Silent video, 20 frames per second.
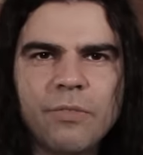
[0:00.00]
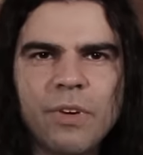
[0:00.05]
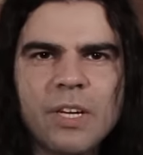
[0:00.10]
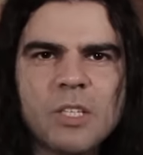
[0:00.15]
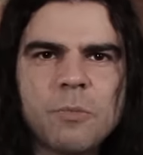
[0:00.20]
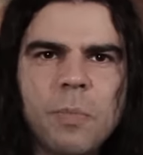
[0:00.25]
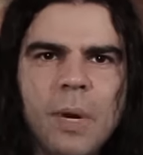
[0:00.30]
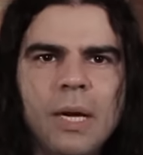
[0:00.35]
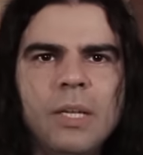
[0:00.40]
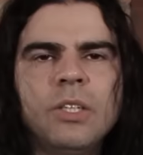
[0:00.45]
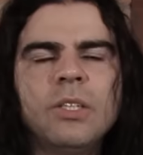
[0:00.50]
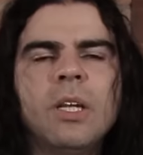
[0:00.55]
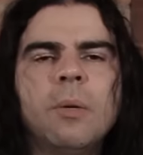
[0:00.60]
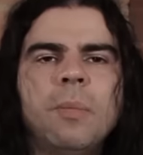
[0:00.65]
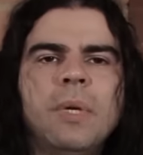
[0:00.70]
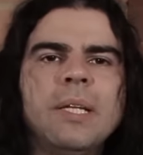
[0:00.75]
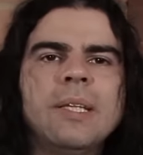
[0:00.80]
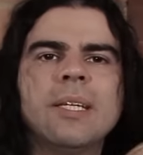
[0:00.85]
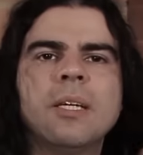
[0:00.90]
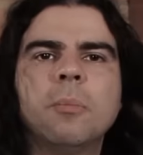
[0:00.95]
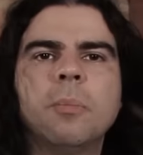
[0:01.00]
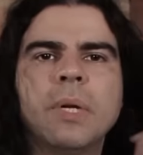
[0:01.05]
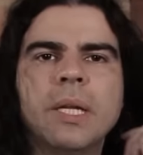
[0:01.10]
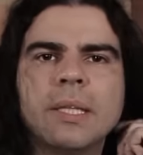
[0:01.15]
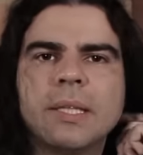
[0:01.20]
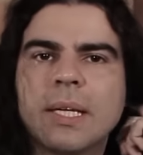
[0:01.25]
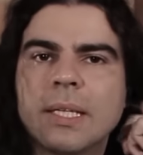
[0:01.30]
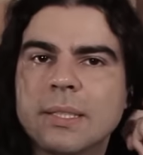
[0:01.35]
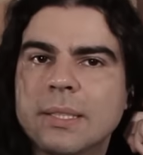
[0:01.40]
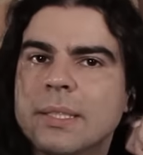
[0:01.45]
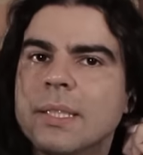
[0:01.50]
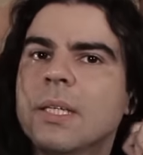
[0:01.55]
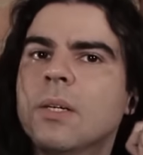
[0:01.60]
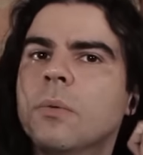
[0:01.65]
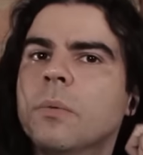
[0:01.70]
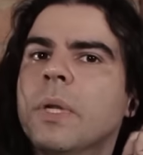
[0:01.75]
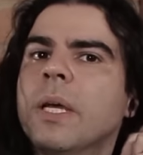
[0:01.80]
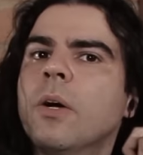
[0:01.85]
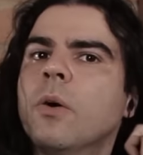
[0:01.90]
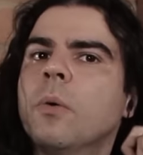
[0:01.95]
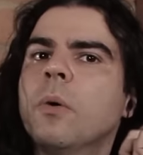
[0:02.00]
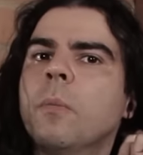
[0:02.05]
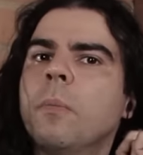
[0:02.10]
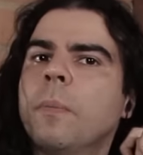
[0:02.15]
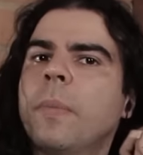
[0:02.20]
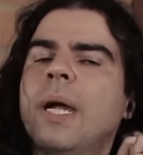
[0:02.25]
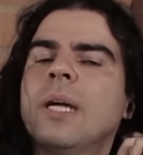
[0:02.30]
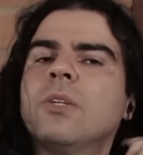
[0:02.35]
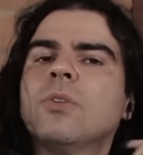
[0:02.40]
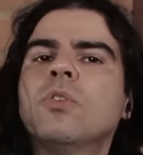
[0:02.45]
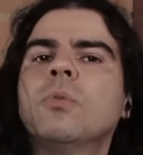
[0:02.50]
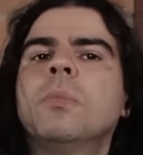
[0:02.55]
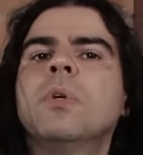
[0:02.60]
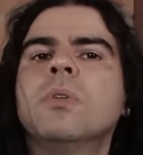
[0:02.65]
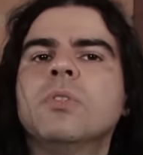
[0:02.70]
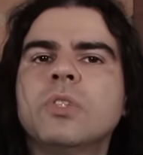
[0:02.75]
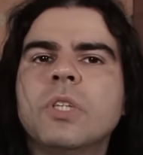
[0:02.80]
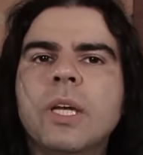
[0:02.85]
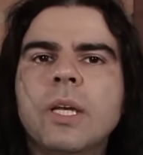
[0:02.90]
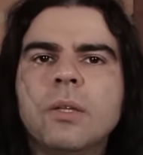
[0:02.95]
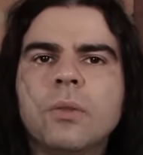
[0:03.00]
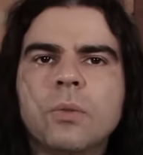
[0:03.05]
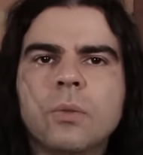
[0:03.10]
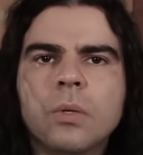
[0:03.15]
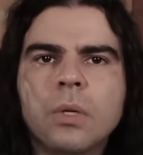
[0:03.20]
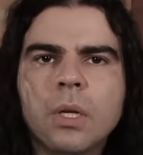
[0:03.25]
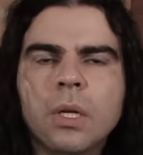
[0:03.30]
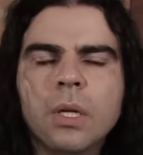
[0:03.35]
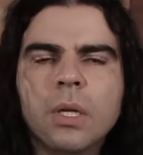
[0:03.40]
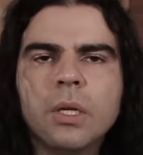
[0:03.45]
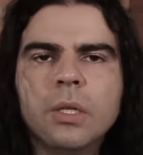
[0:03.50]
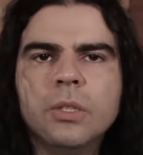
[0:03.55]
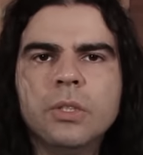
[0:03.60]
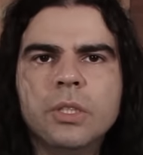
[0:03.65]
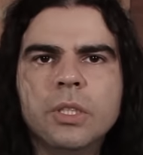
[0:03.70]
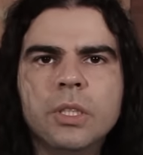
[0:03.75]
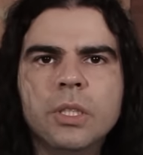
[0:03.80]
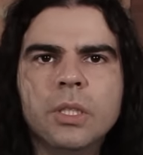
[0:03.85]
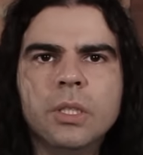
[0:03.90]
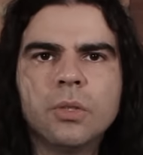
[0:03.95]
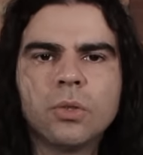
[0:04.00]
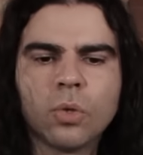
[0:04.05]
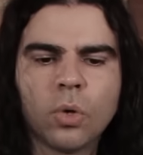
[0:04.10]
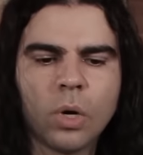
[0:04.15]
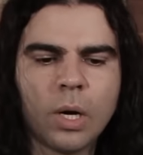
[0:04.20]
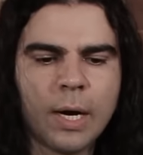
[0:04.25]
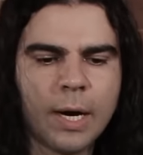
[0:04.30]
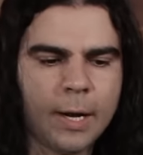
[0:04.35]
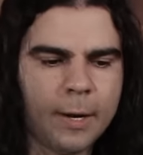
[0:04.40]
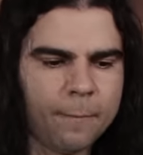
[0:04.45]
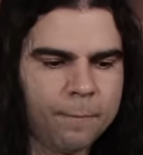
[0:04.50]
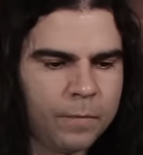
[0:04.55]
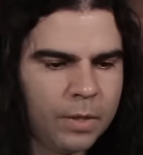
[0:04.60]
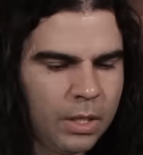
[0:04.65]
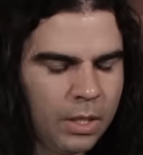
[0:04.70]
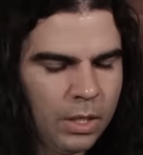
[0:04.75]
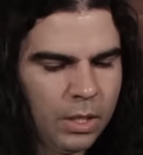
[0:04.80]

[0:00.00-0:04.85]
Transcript: Faz parte da minha interpretação, né? Parte do meu jeito de tocar.